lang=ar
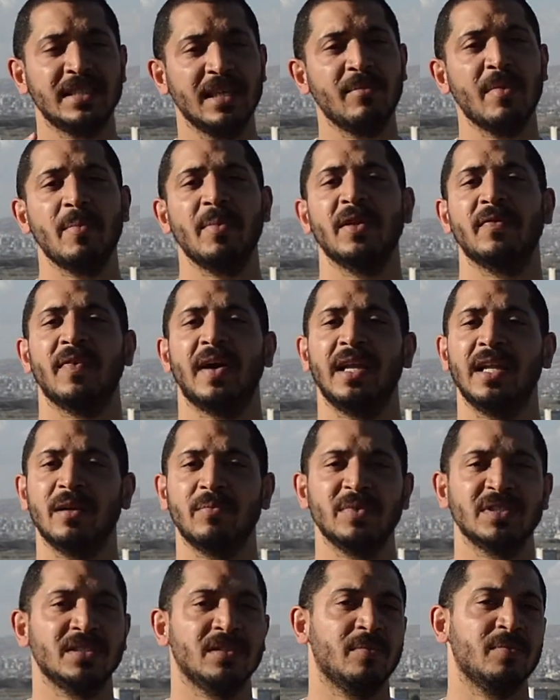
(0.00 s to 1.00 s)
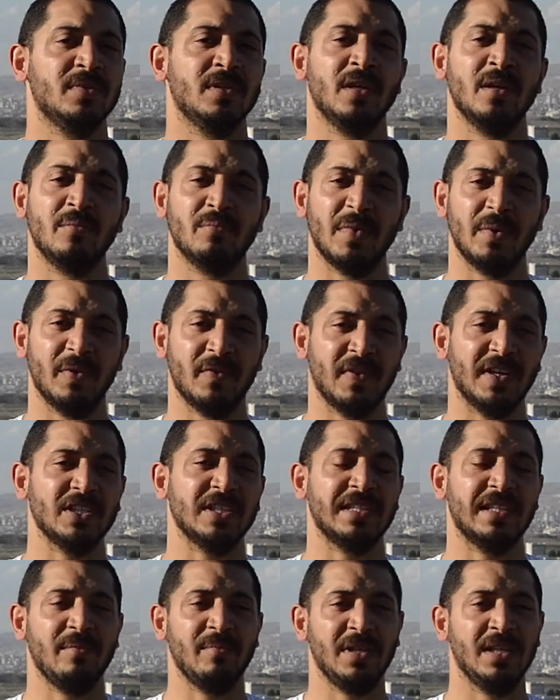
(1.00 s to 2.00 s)
زي ما بيدفع عليك بالظبط ما
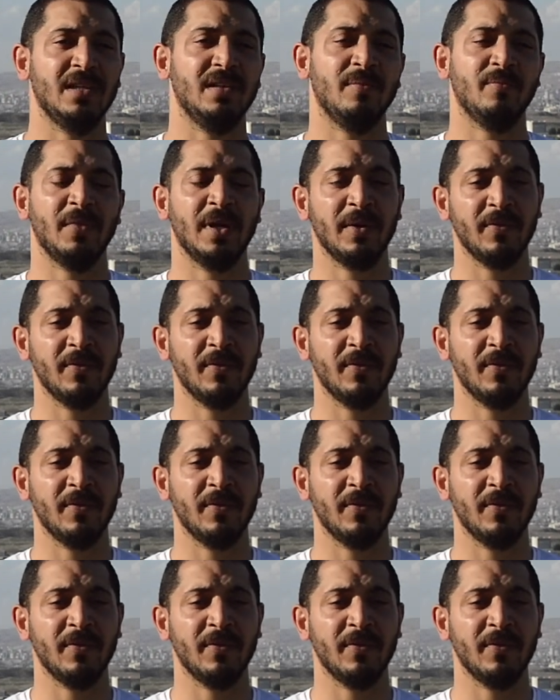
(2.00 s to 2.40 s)
بيدفعش تامين